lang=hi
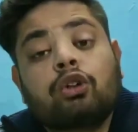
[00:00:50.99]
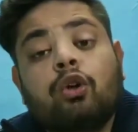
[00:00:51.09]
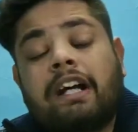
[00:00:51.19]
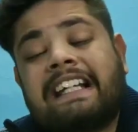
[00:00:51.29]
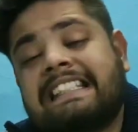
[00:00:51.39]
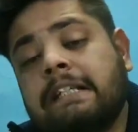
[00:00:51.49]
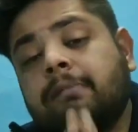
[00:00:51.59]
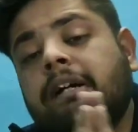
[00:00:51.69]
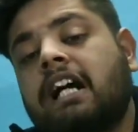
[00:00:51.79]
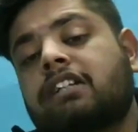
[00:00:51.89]
तो इसी
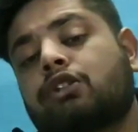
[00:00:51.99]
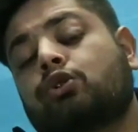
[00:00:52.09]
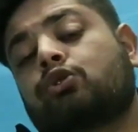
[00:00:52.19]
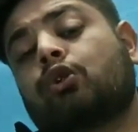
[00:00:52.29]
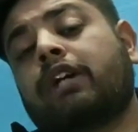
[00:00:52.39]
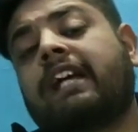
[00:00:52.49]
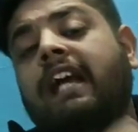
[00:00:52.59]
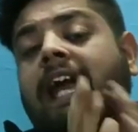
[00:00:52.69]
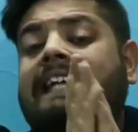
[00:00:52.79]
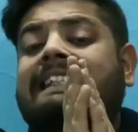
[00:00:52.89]
प्रकार से दोस्तों
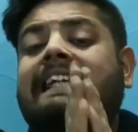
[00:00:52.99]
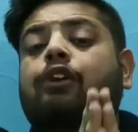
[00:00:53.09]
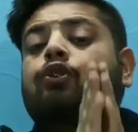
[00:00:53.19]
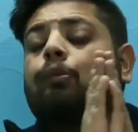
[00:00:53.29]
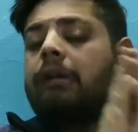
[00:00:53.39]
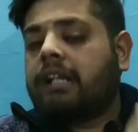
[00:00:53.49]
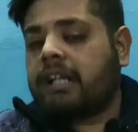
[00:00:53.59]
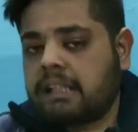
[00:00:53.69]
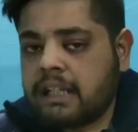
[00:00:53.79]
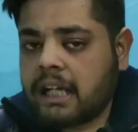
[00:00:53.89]
एक ऐसा र्यूमर
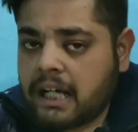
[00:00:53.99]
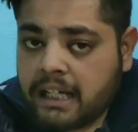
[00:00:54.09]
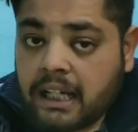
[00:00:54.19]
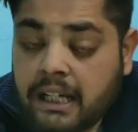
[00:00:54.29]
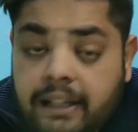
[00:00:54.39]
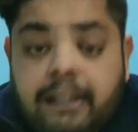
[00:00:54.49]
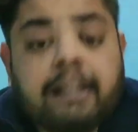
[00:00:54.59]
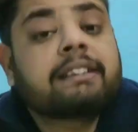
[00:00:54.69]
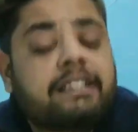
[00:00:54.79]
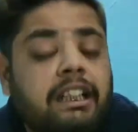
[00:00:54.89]
निकल के आया है
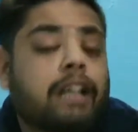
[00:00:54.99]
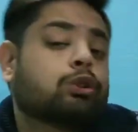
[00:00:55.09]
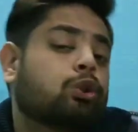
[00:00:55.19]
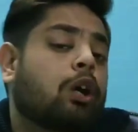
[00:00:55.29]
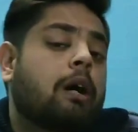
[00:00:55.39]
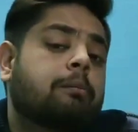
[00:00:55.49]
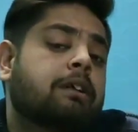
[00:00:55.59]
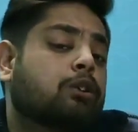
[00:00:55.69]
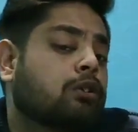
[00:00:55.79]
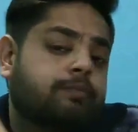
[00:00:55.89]
जी हाँ दोस्तों
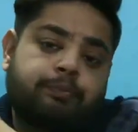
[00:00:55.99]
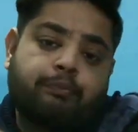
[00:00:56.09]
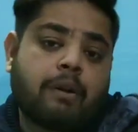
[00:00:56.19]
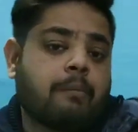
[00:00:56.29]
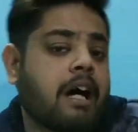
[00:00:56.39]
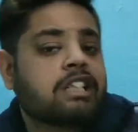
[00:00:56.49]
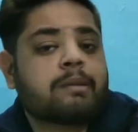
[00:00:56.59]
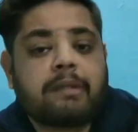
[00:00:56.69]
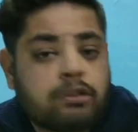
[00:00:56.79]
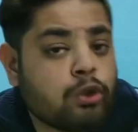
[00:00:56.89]
अभी तो मार्च में